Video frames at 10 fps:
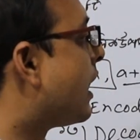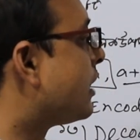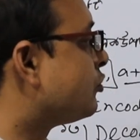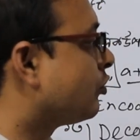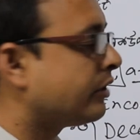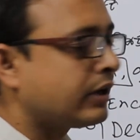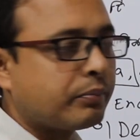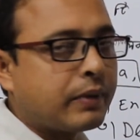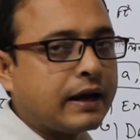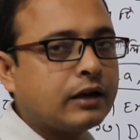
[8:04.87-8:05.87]
আর যখন এটা
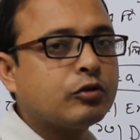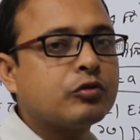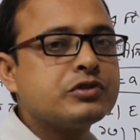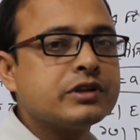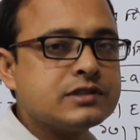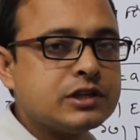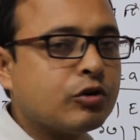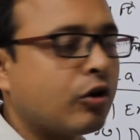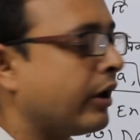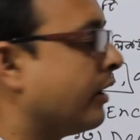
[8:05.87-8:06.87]
পায় না তখন সে
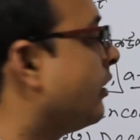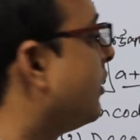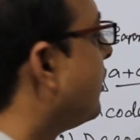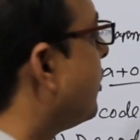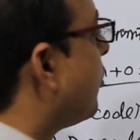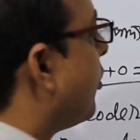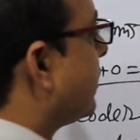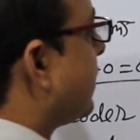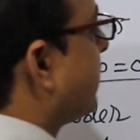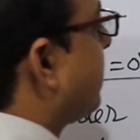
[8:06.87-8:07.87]
জিরো হয়
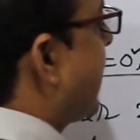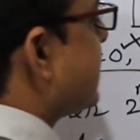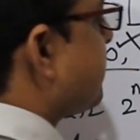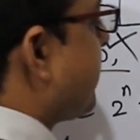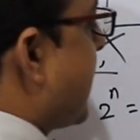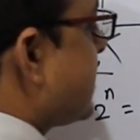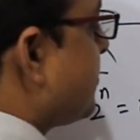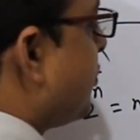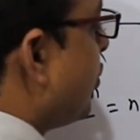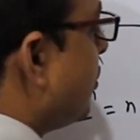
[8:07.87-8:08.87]
অর্থাৎ প্লাস পাঁচ
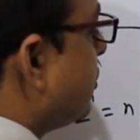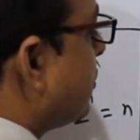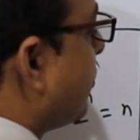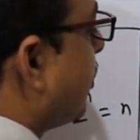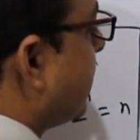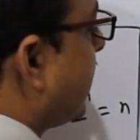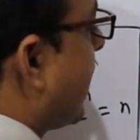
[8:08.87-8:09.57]
ভোল্ট বলতে